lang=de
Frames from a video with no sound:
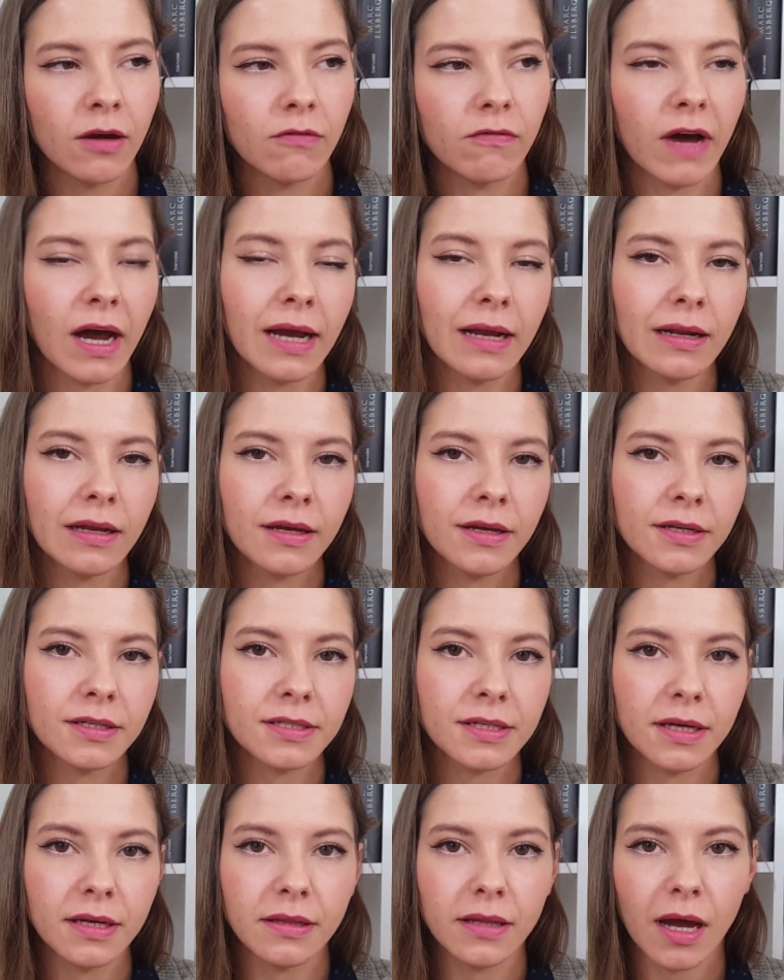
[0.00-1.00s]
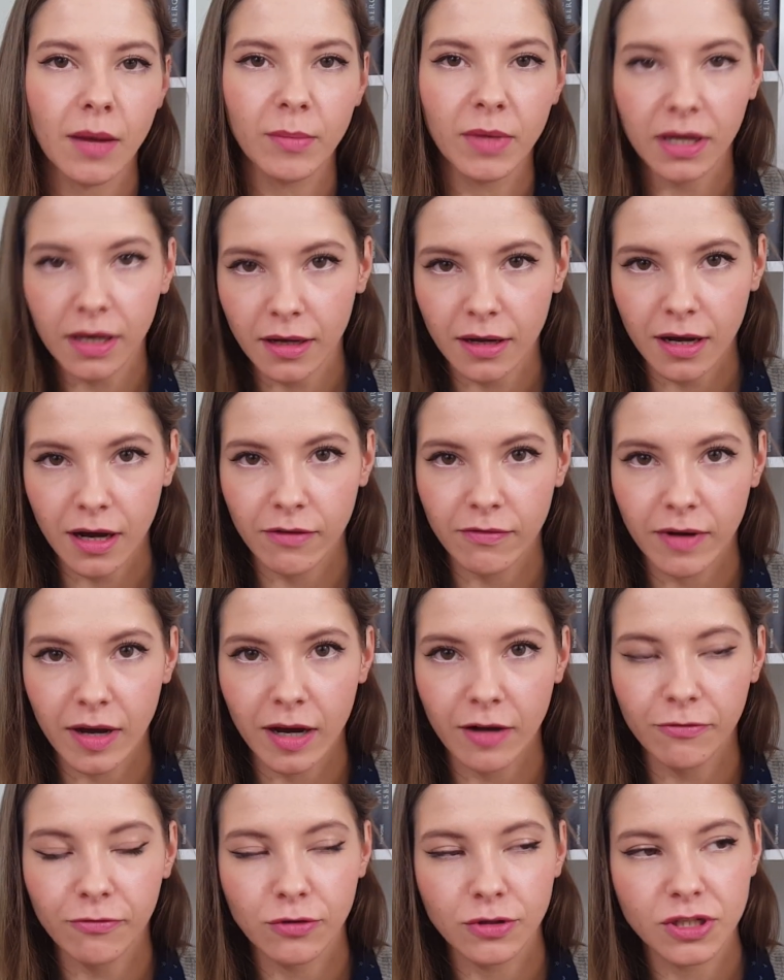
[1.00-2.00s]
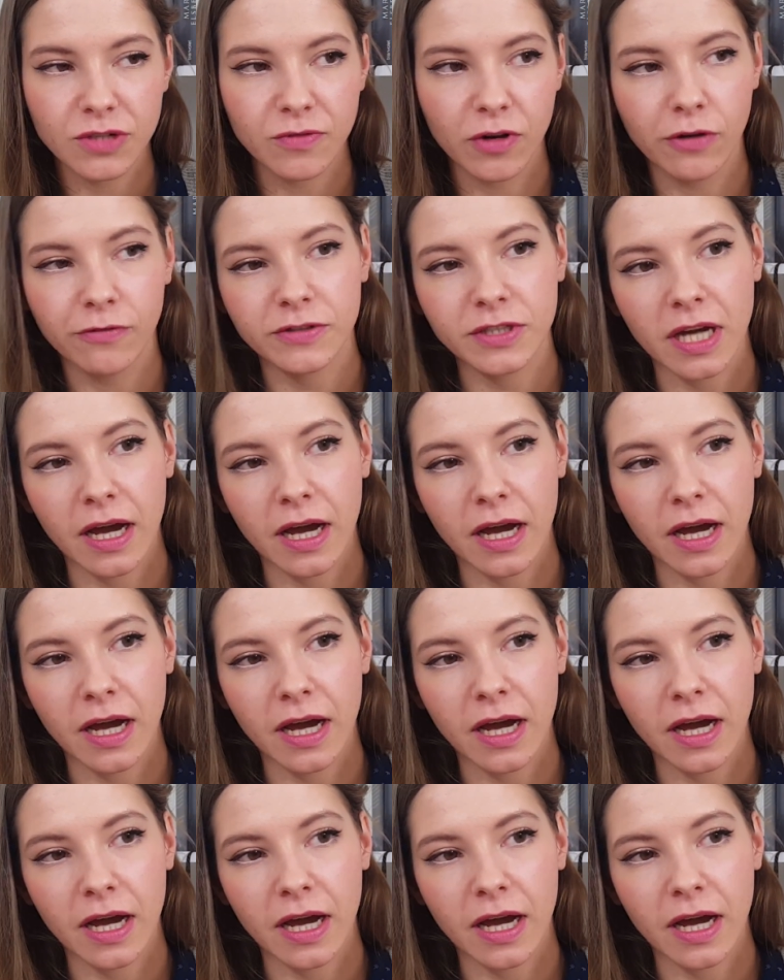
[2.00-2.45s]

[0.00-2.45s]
weil ich in Amerika war für zwölf